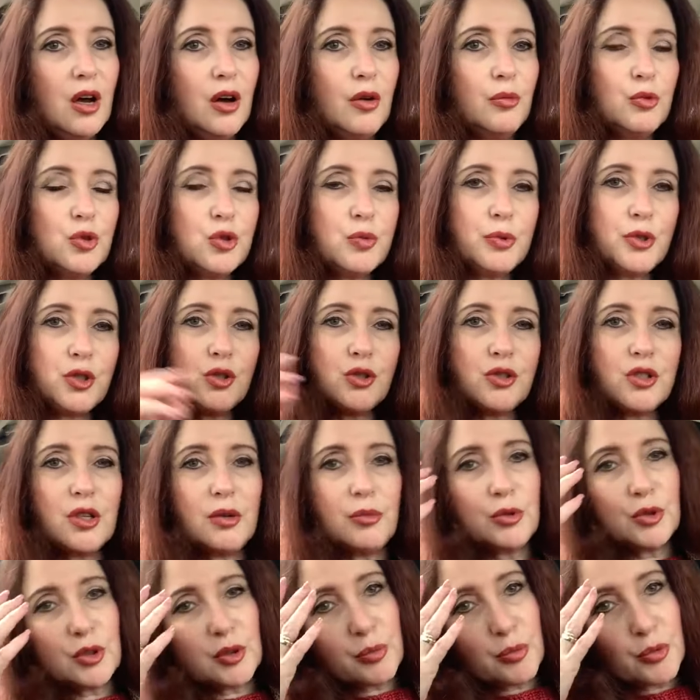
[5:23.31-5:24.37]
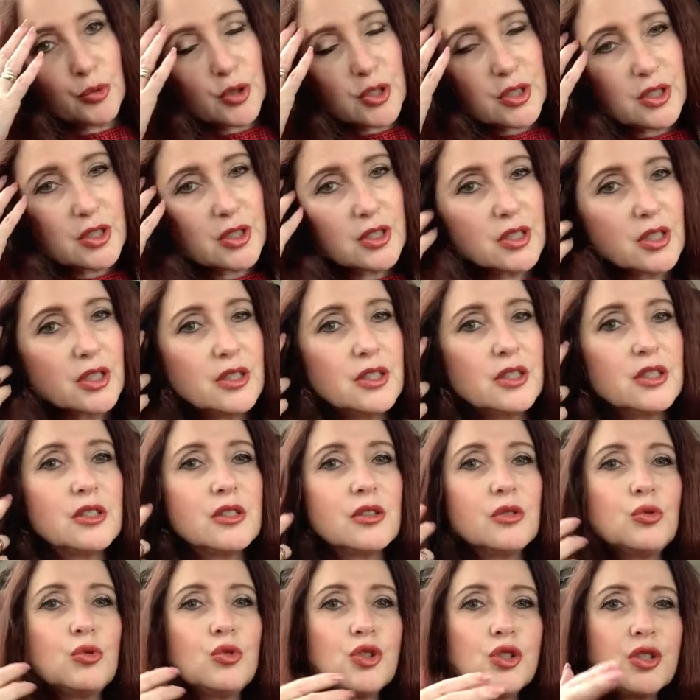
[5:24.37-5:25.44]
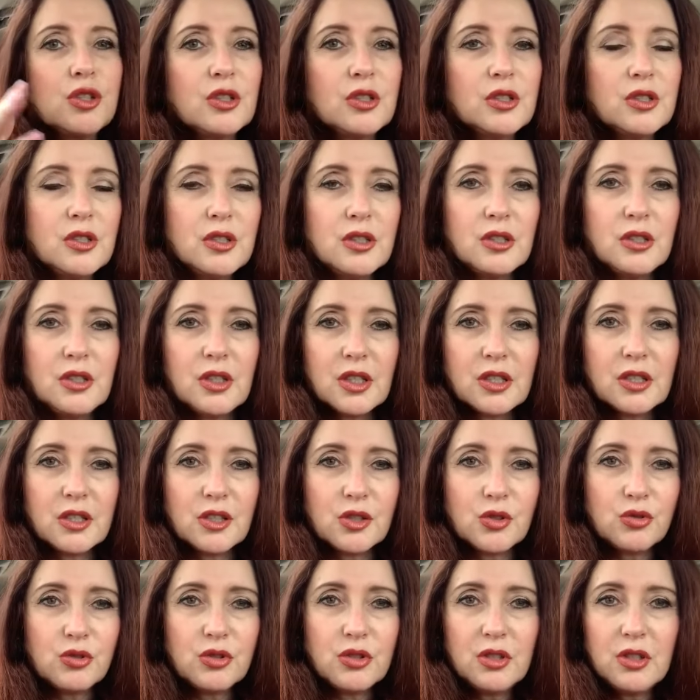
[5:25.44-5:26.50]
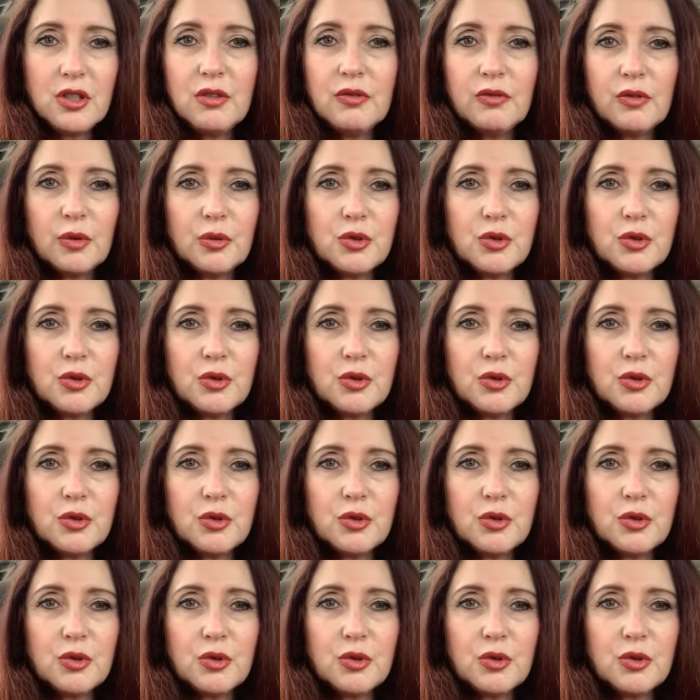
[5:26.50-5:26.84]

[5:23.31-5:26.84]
муж пришел с работы поздно, садится ужинать, и я сажусь с ним.